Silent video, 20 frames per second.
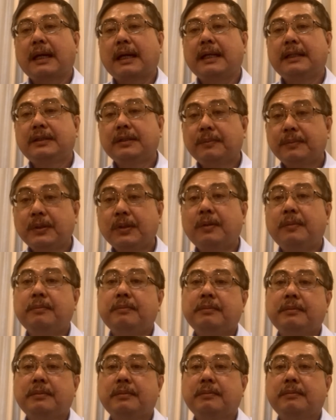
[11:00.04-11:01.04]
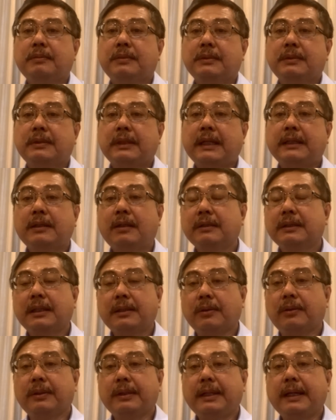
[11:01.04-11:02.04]
การชุมนุมในท้องถ
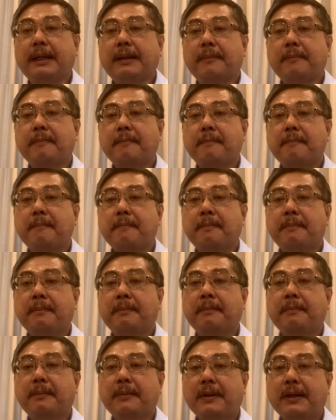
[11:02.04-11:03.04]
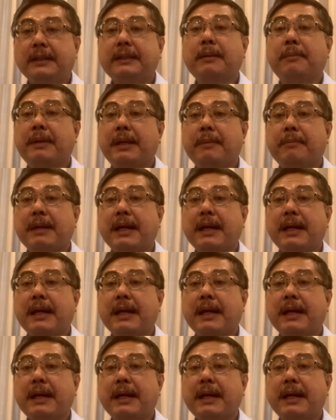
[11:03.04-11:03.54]
นนเนี่ยก็จะมี